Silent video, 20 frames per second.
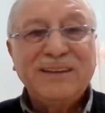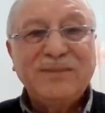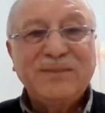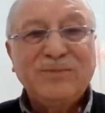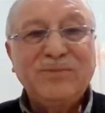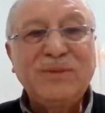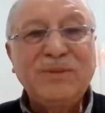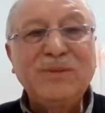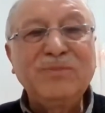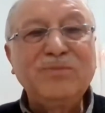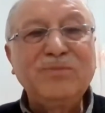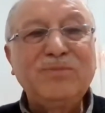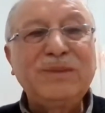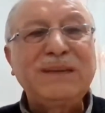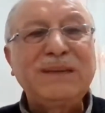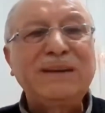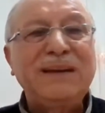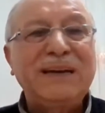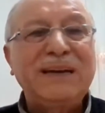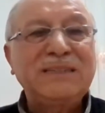bin
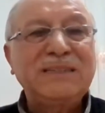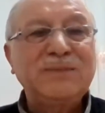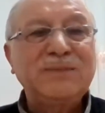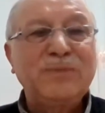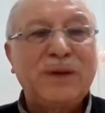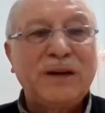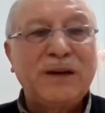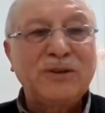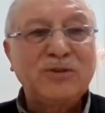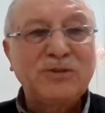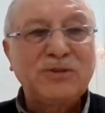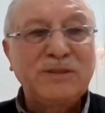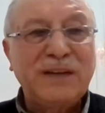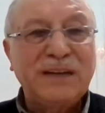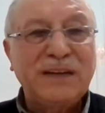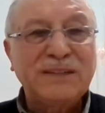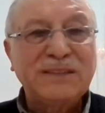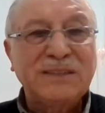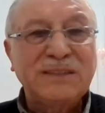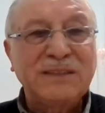bir esma
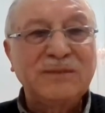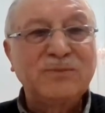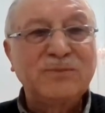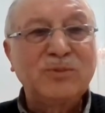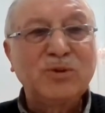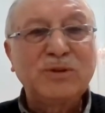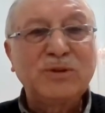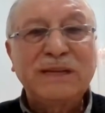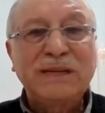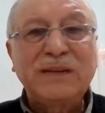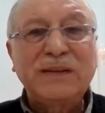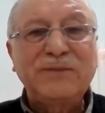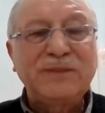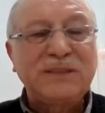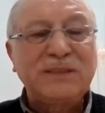hüsnasının muhtelif